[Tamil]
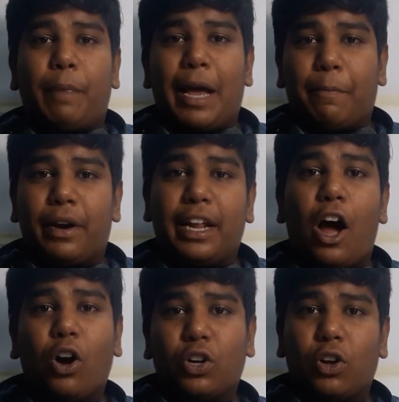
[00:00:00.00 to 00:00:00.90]
பேர் பண்ணி
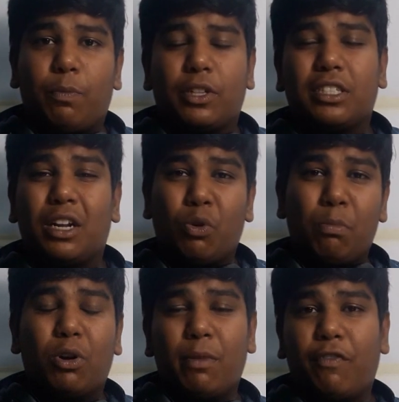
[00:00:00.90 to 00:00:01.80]
ஆக்டோகோர் ப்ராசஸர்
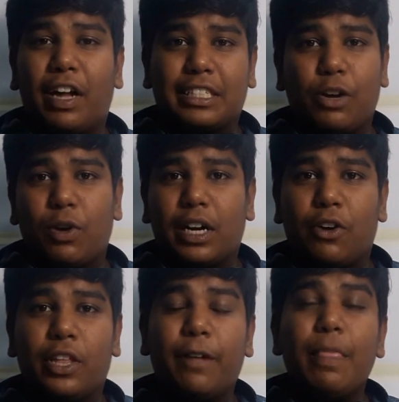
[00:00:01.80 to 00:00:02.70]
ரொம்ப ரொம்ப ஃபாஸ்ட்டாக ஒர்க்
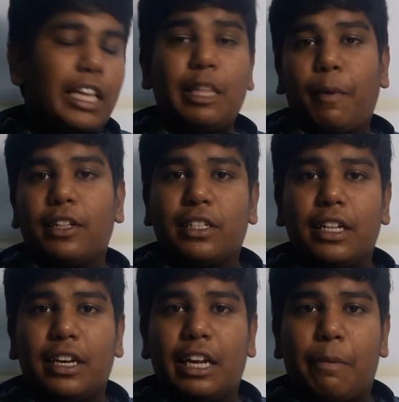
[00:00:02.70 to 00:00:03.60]
ஆகுது இந்த
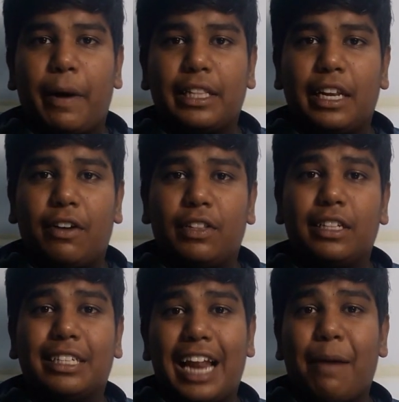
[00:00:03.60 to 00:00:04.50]
ப்ராசஸர் நீங்கள் பார்த்தீங்கன்னா
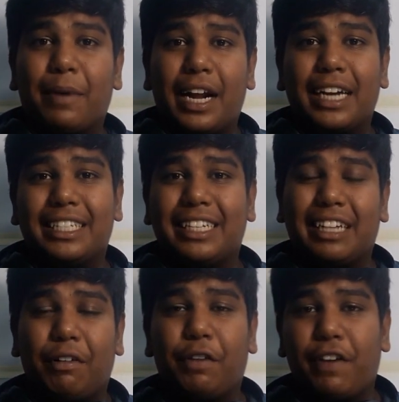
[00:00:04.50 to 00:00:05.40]
வந்து ஸ்னாப் ட்ராகன்
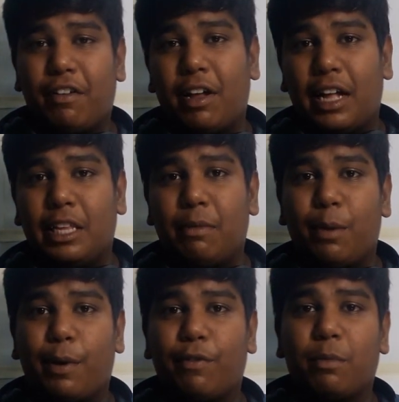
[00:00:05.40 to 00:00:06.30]
சிக்ஸ் செவன்ட்டி ஃபைவோட
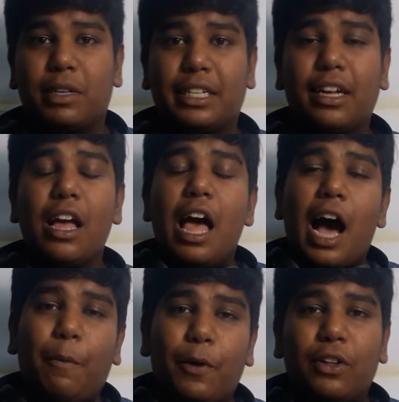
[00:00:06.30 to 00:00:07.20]
அதிகமான பர்ஃபார்மன்ஸு
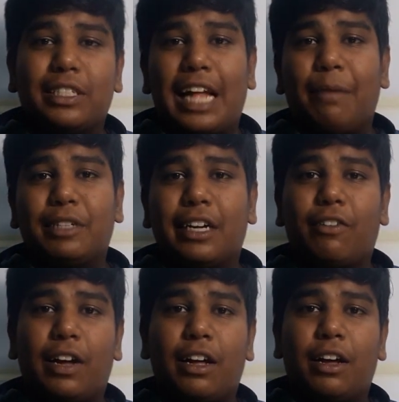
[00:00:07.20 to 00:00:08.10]
அப்புறம்
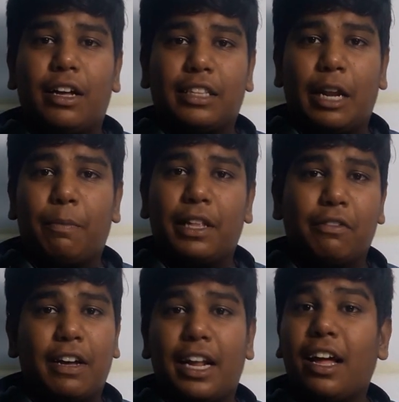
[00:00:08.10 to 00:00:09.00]
சாம்சங்
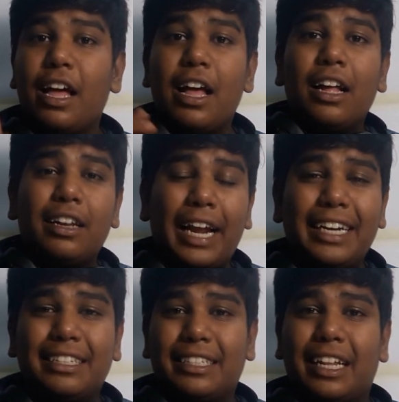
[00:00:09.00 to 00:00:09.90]
தரப்புலேருந்து வர
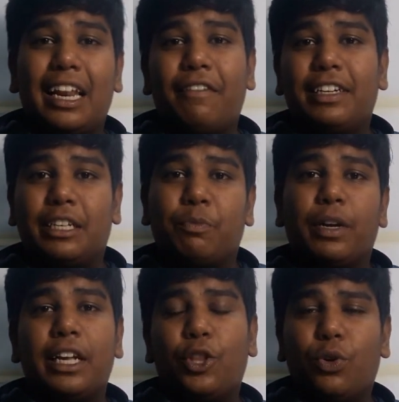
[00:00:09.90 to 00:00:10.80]
நைன்டி சிக்ஸ் லெவன் சிப்
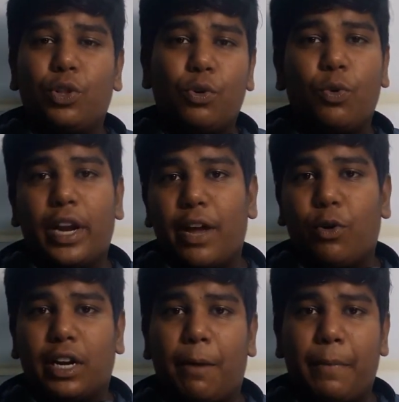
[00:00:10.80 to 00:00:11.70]
இதுவும் ஒரே
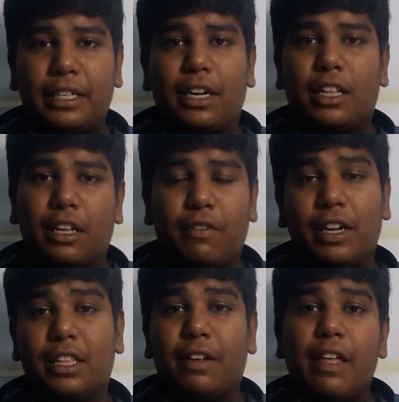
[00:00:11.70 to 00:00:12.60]
ஒரு கம்பேஷனில் தான்
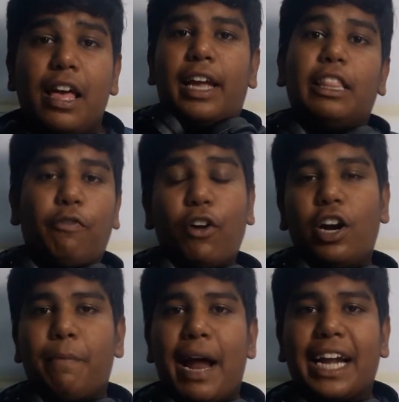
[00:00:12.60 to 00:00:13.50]
வருது இந்த
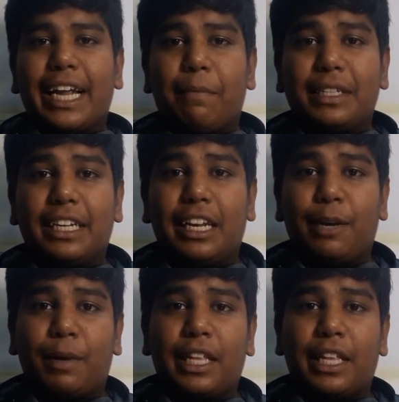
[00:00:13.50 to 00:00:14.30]
ஃபோனோட பேட்டரி கெப்பாசிட்டி நீங்கள்